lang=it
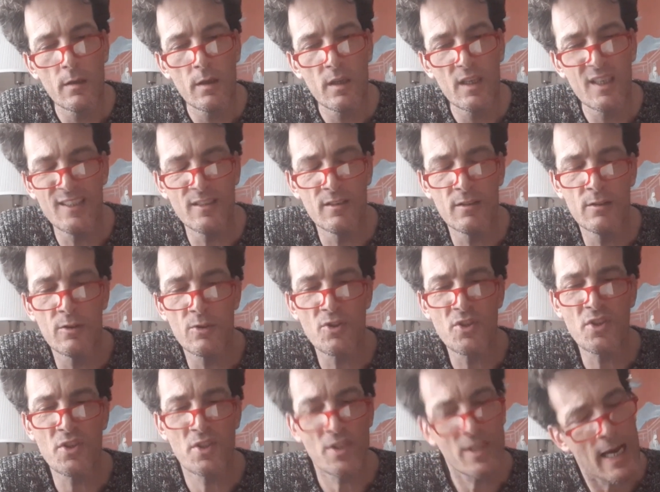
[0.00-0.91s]

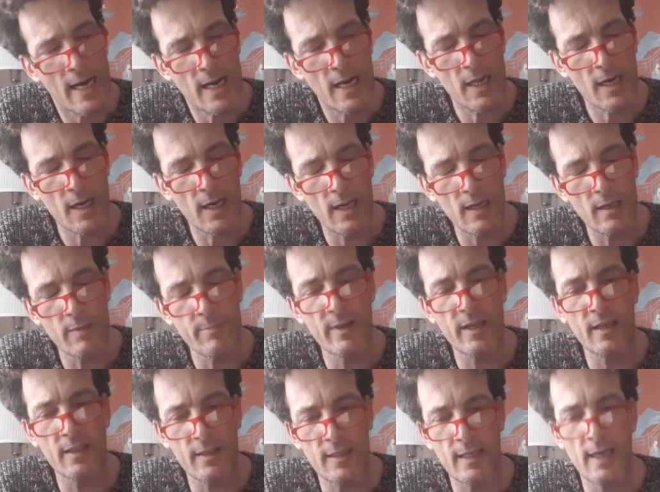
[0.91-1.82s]
indossare la
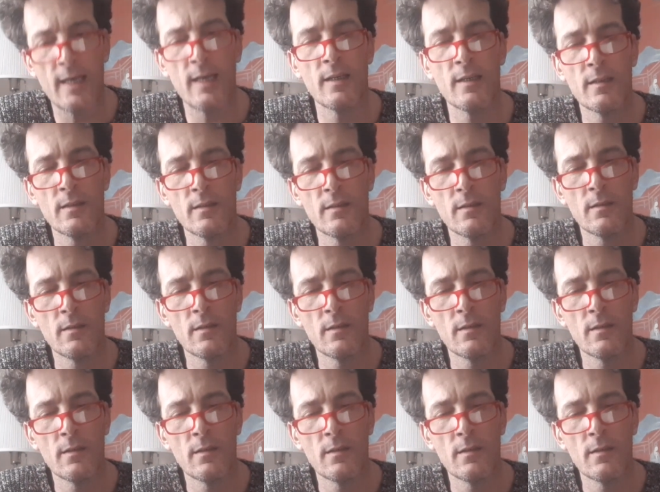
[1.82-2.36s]
libertà